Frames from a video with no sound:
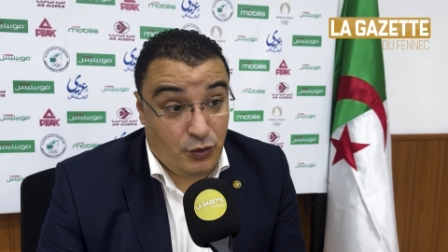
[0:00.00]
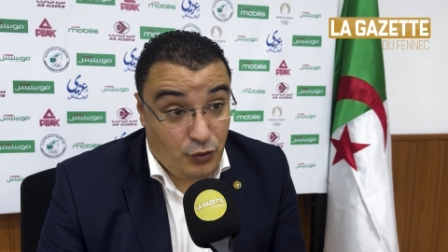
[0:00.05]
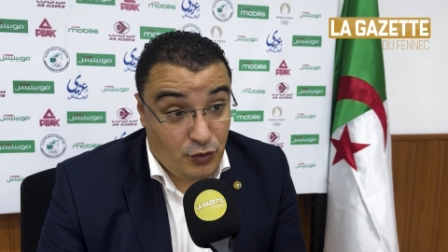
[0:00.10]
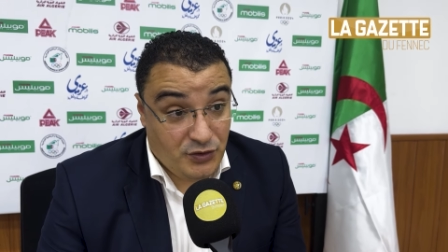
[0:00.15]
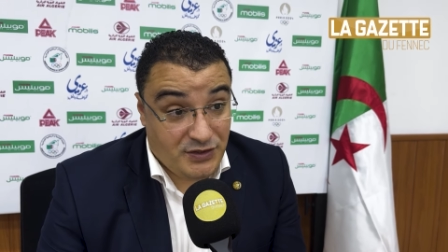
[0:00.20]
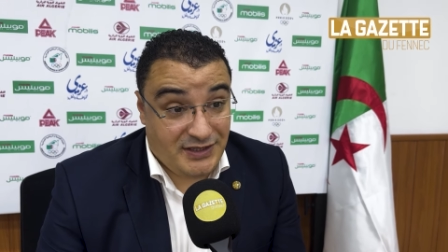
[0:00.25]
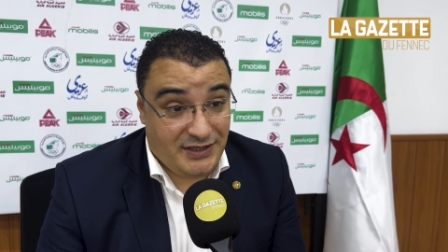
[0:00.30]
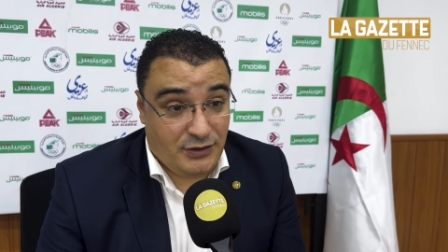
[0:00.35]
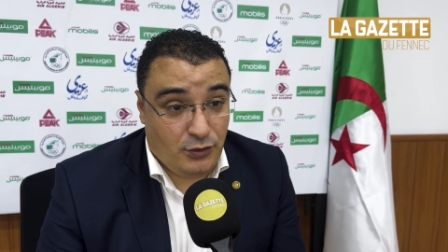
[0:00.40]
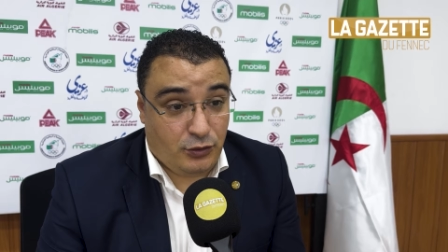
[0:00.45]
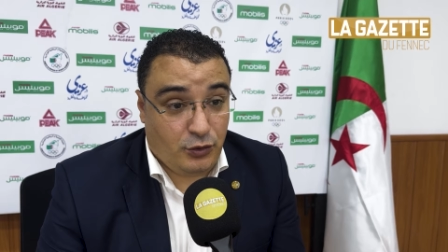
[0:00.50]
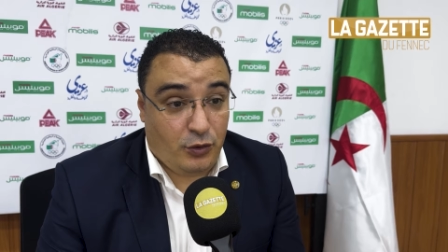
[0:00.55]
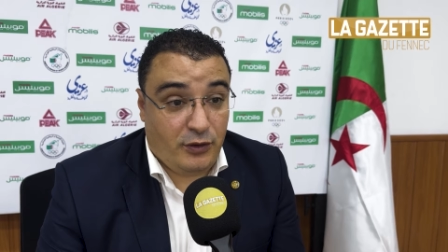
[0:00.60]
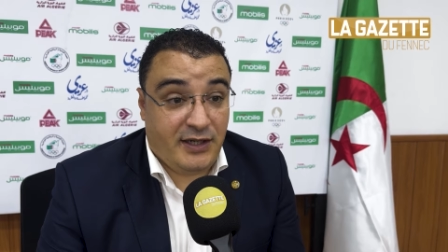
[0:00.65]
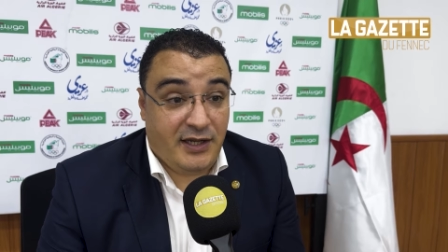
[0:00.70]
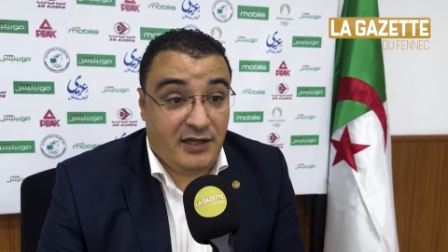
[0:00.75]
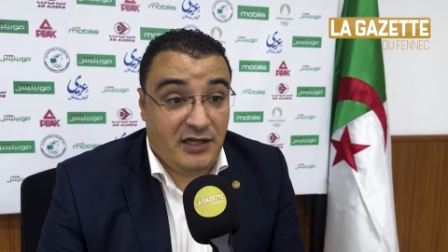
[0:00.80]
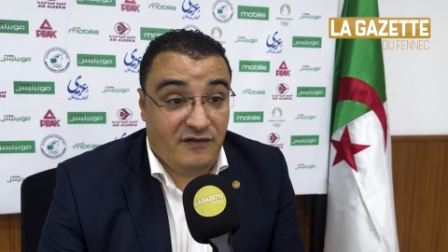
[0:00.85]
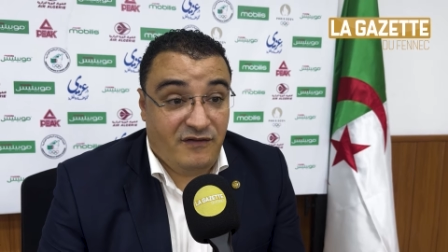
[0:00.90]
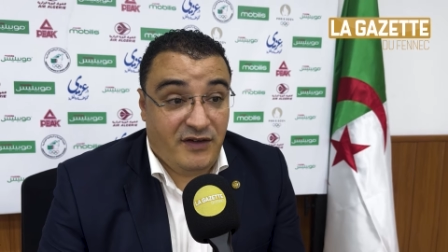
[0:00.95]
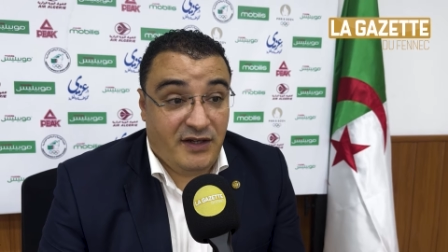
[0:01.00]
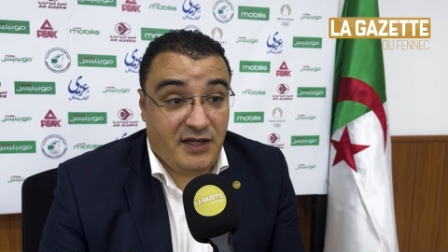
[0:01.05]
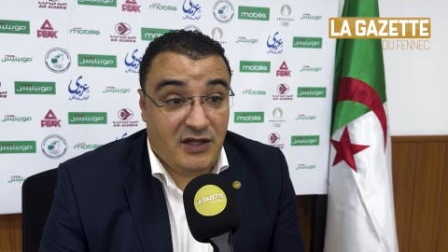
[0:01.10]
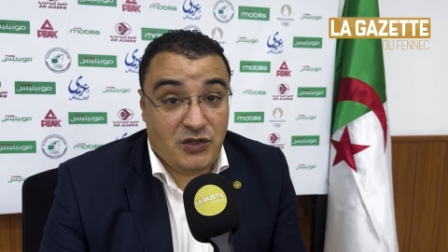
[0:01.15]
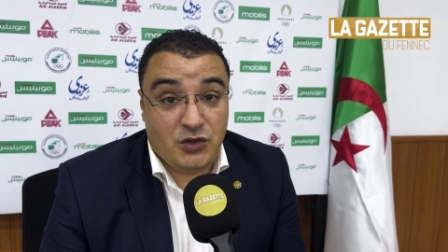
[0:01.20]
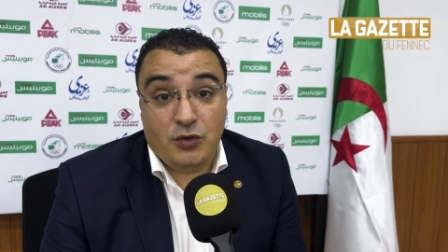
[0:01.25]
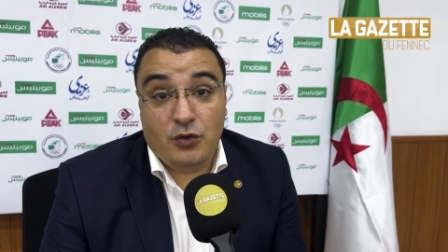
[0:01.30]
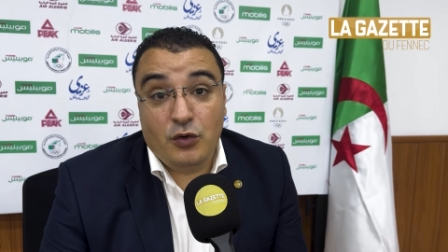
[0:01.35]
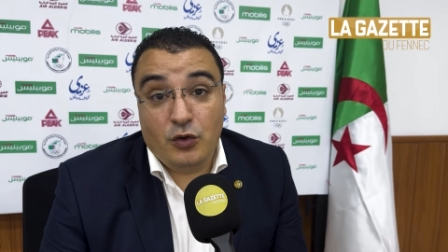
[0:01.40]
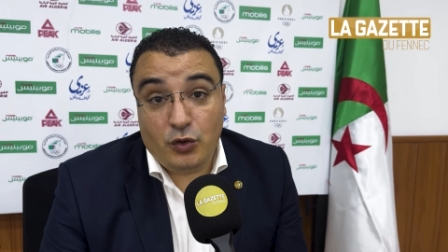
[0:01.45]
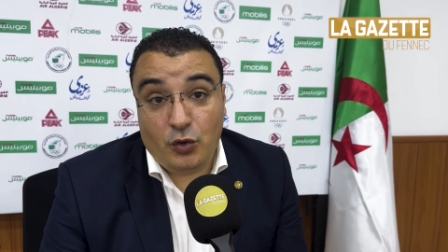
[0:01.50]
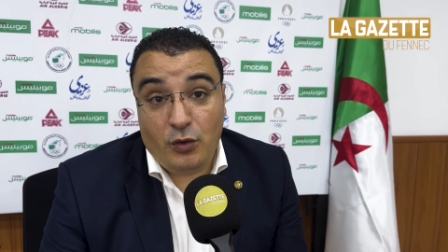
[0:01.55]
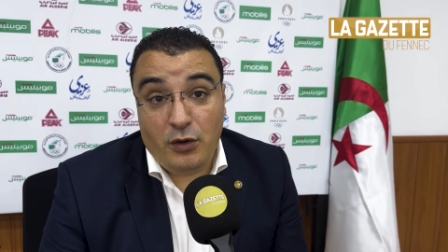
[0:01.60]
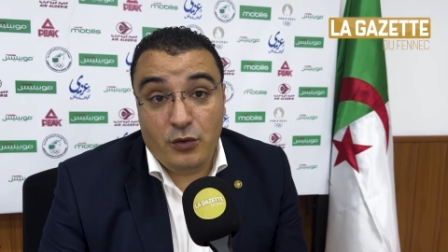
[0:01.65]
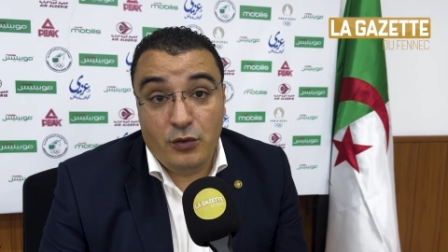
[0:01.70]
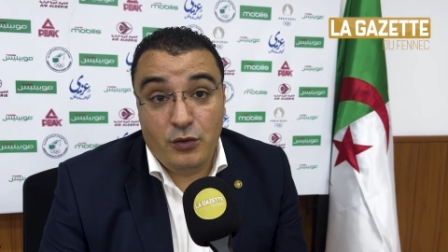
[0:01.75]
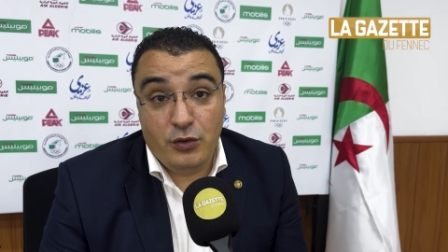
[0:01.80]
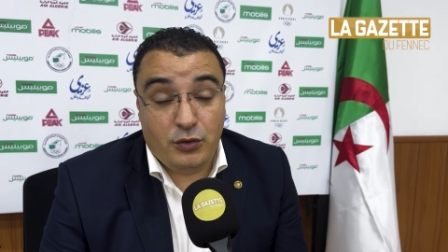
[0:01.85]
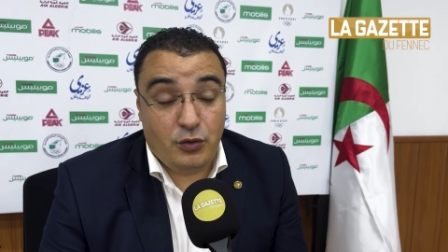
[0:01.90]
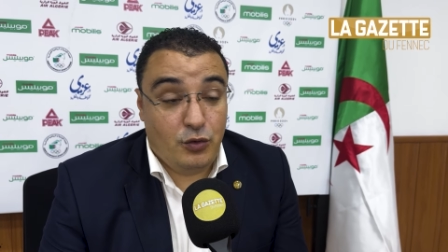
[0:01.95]
aussi notre qualification le 3
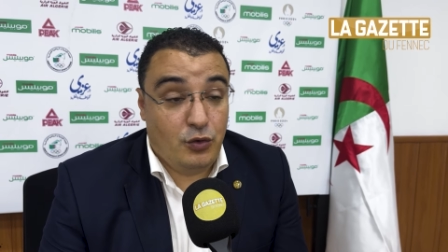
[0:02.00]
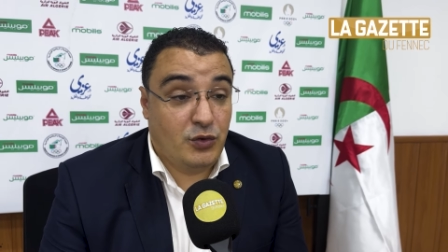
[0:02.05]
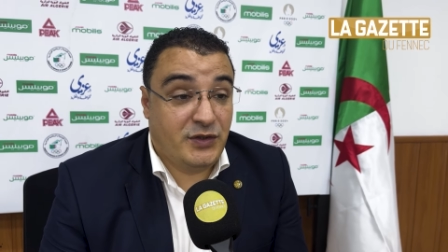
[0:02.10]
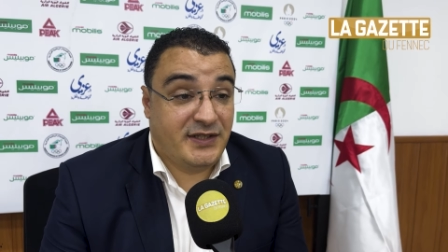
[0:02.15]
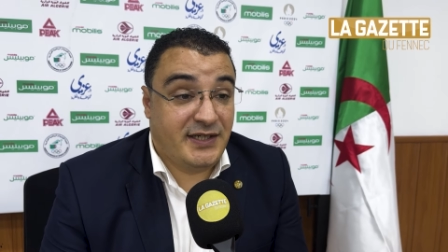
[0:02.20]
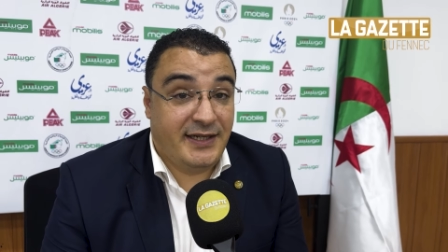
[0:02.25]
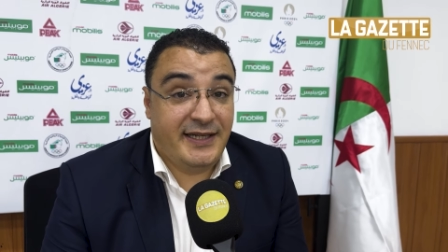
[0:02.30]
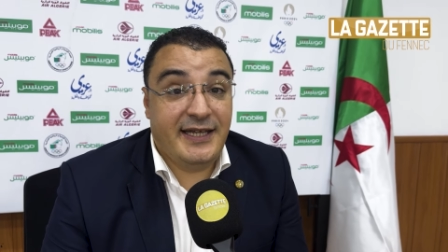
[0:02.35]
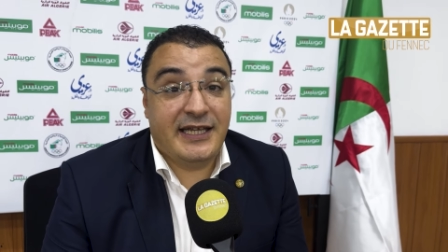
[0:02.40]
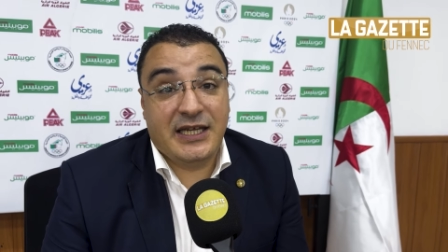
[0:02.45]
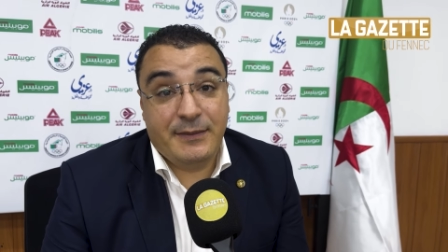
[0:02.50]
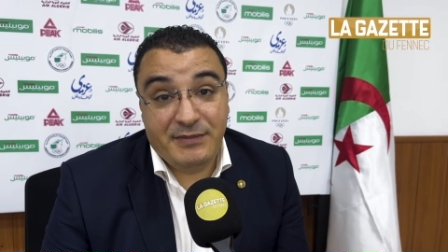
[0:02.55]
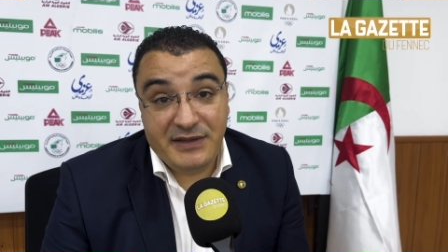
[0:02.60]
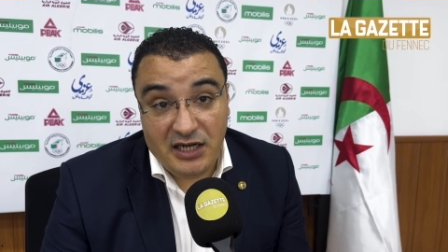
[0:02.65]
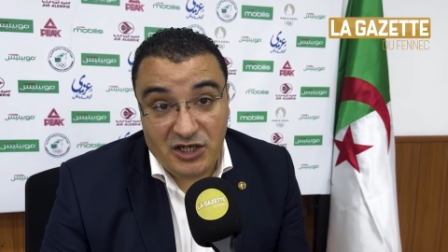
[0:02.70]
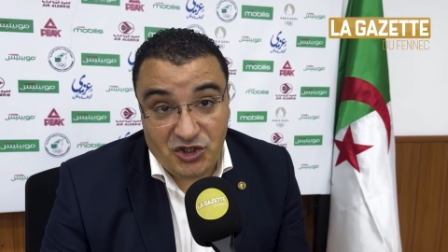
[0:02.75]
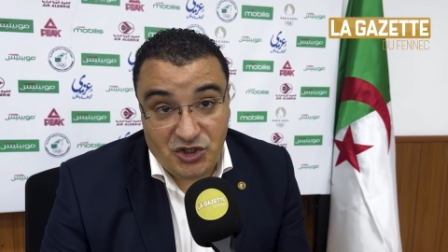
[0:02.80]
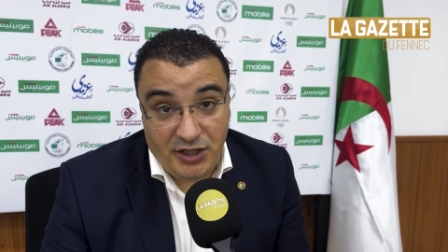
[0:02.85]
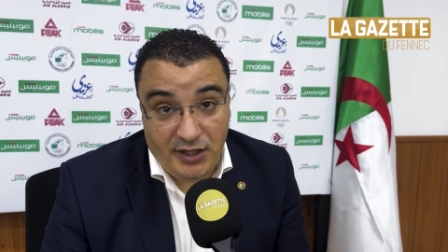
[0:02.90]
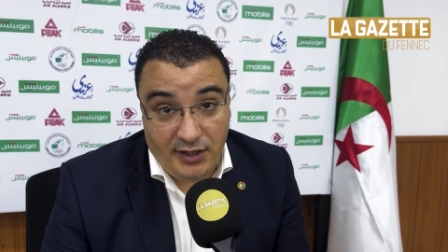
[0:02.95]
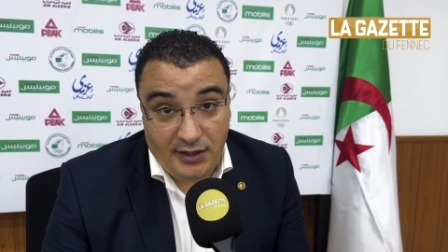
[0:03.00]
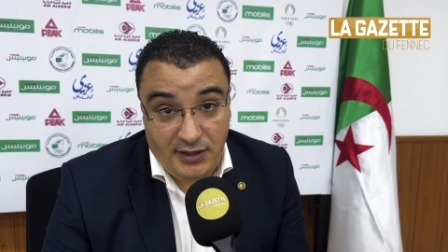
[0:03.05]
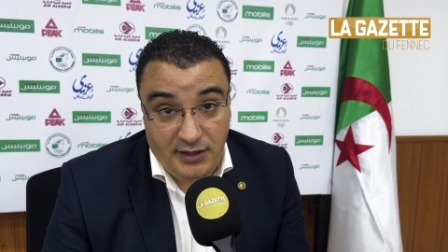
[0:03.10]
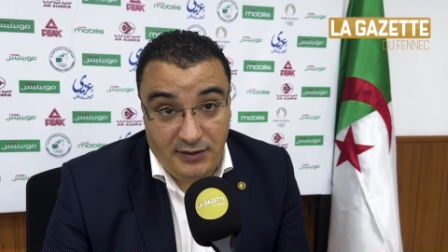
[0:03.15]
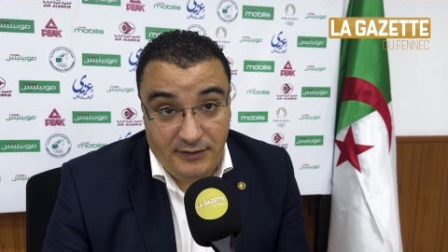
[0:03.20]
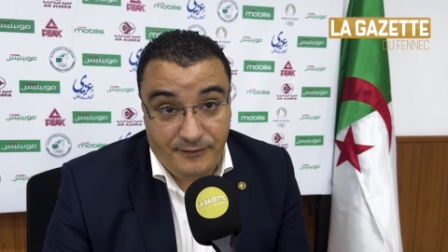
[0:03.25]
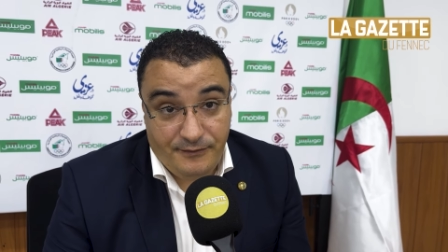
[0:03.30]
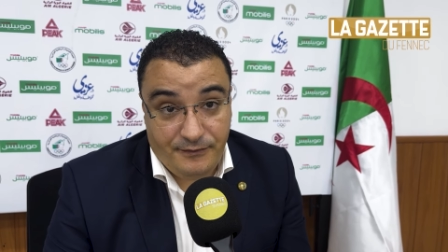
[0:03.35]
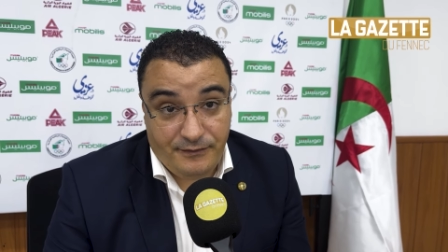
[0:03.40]
août où c'est l'équipe d'Algérie